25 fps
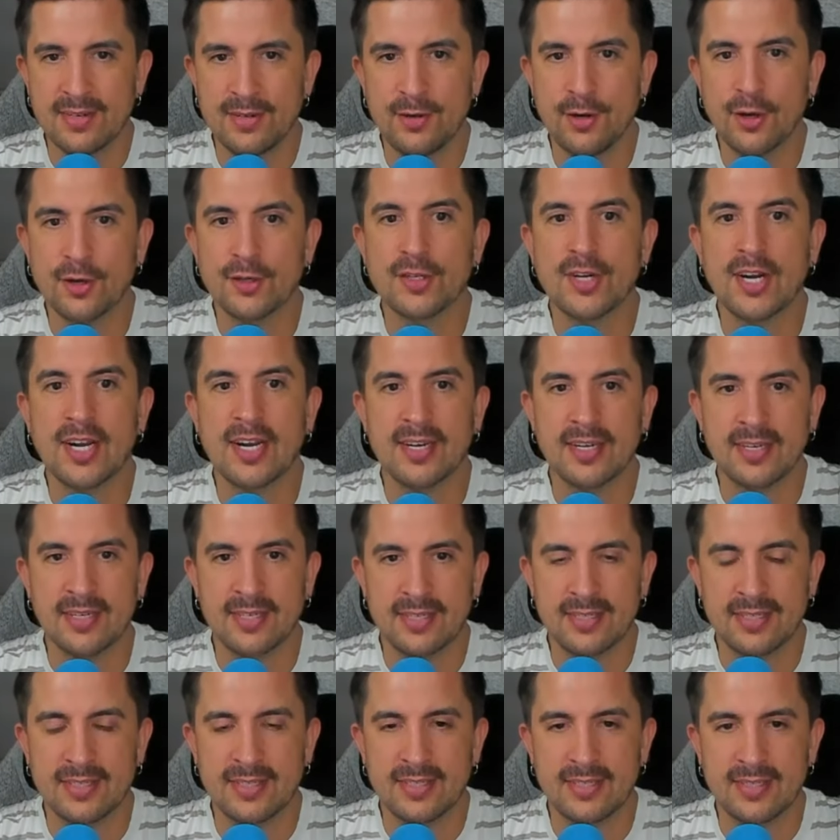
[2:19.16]
No sé.
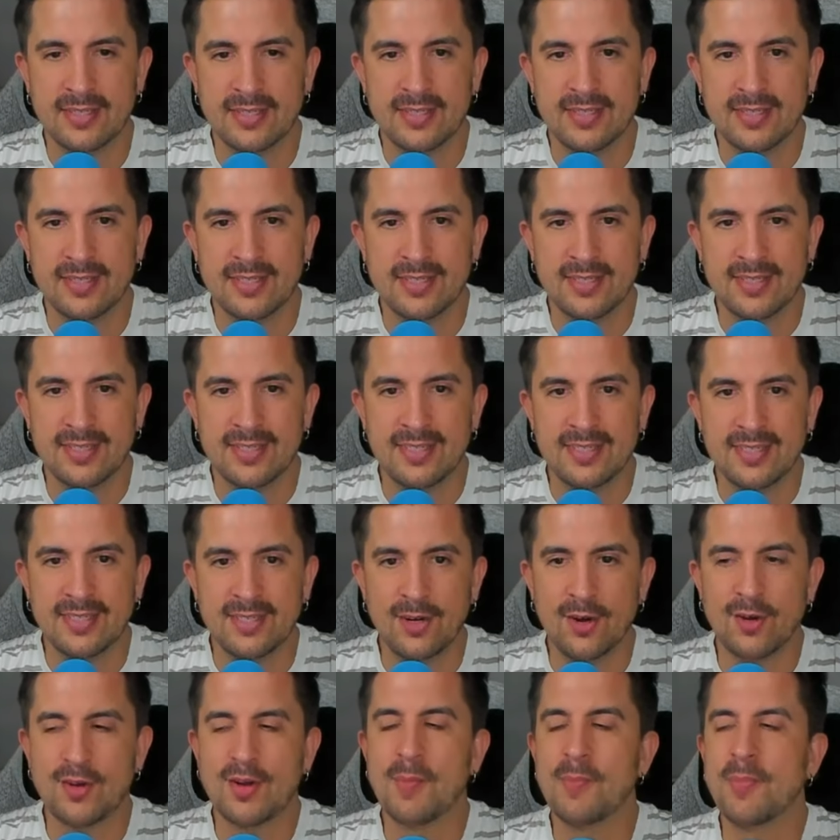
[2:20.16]

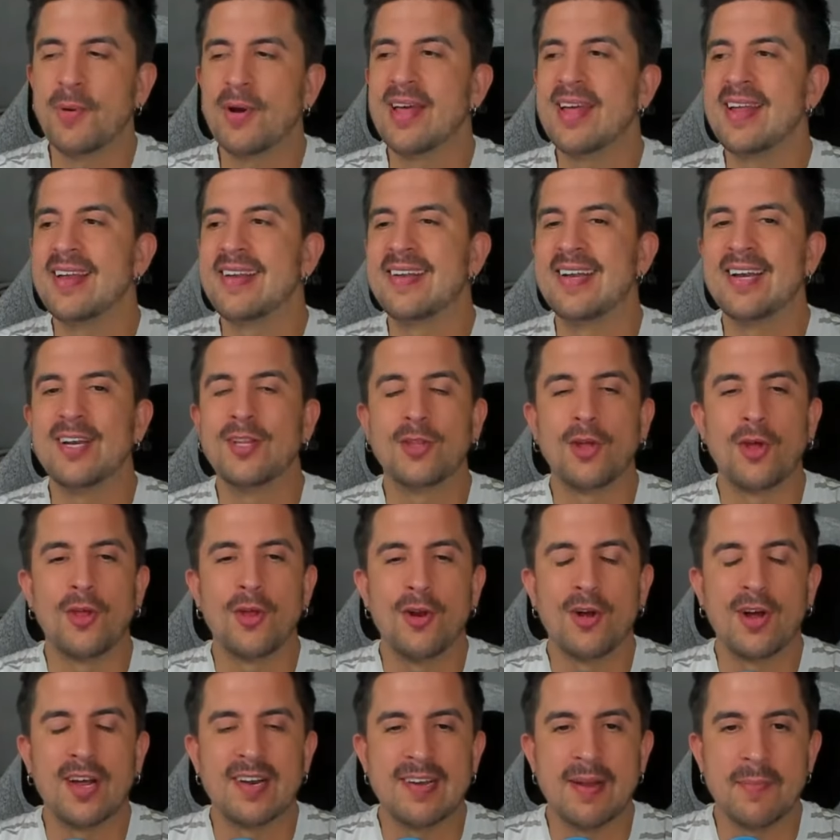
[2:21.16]
No se puede decir
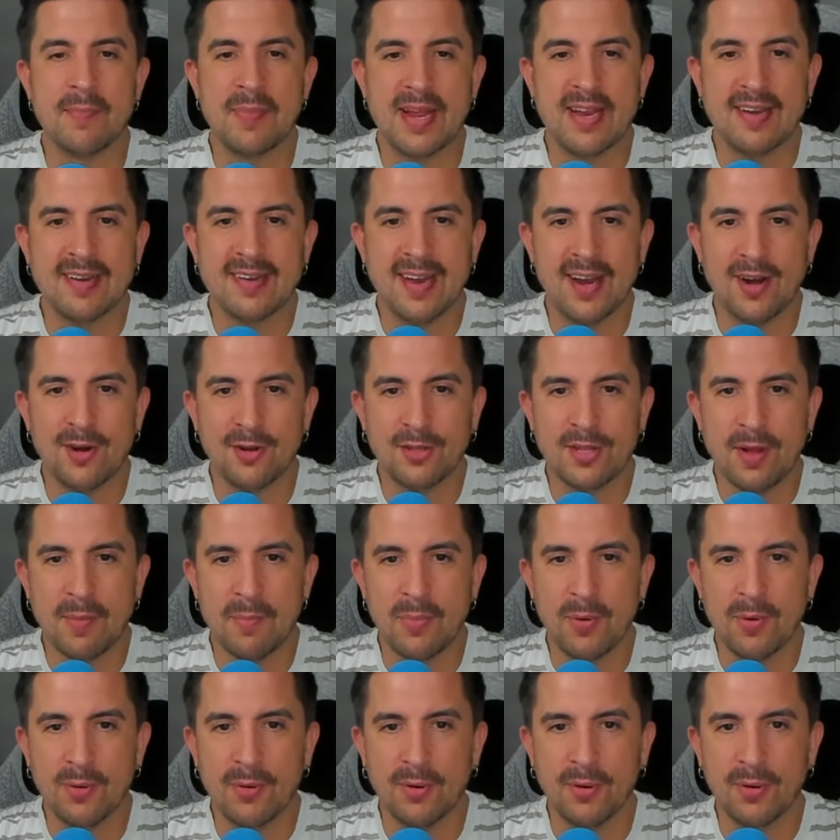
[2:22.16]
todo lo que se piensa, ¿no?
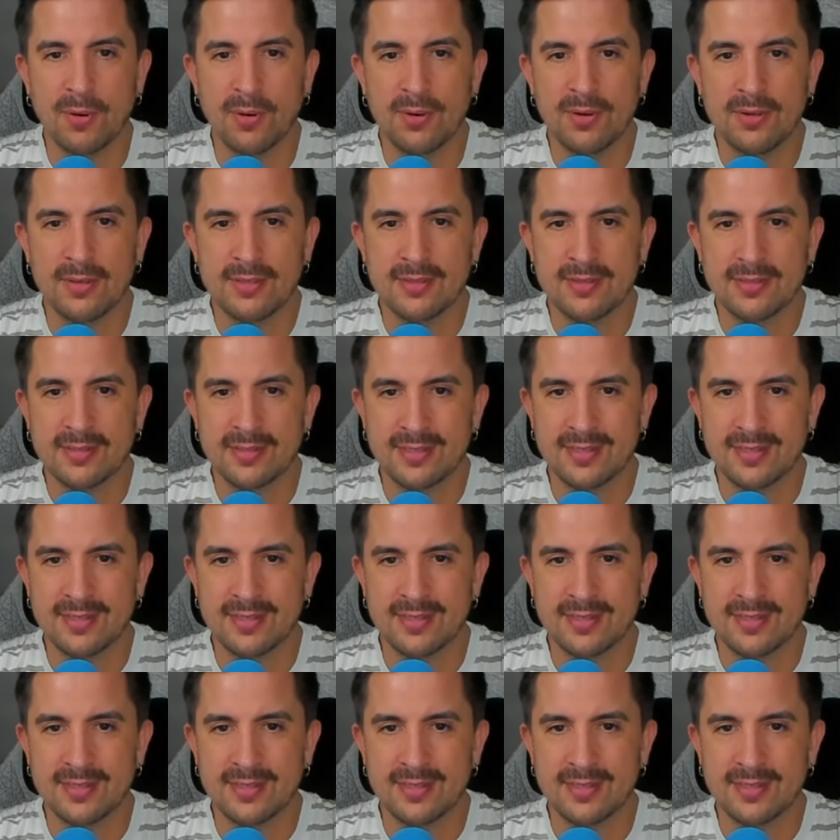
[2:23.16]
Tampoco, ¿no?